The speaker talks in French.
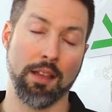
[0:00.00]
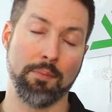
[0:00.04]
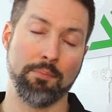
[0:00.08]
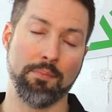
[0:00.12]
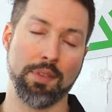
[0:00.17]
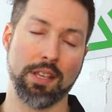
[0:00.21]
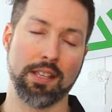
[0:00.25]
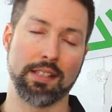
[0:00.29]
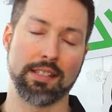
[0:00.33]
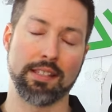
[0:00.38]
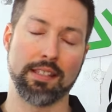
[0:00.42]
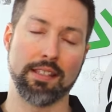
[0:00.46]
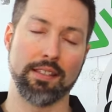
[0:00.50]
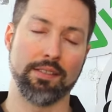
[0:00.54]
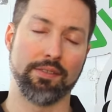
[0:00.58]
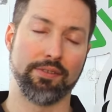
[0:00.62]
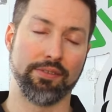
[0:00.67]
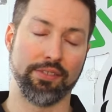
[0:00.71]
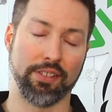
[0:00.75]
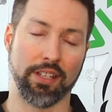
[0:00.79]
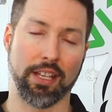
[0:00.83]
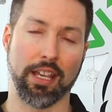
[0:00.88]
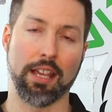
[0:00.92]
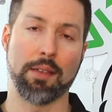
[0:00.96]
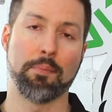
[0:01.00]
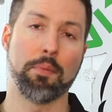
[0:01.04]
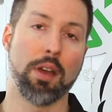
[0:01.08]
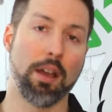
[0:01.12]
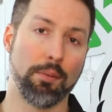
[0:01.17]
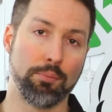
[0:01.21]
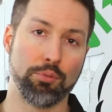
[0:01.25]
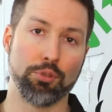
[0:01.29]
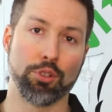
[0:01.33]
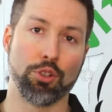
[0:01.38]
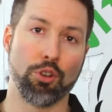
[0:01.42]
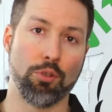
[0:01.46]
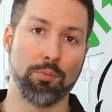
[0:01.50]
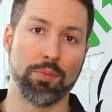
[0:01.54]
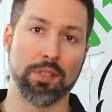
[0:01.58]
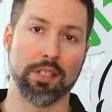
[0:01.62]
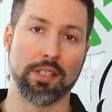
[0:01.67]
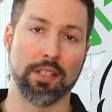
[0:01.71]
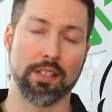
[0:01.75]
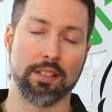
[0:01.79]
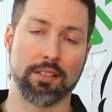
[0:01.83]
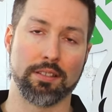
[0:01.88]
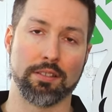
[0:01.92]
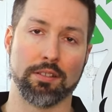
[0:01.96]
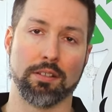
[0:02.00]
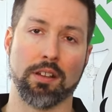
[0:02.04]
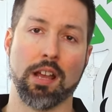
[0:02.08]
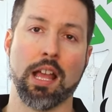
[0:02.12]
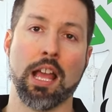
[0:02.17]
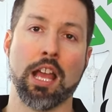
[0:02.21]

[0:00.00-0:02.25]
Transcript: Mais c'est vraiment plus compliqué que ça.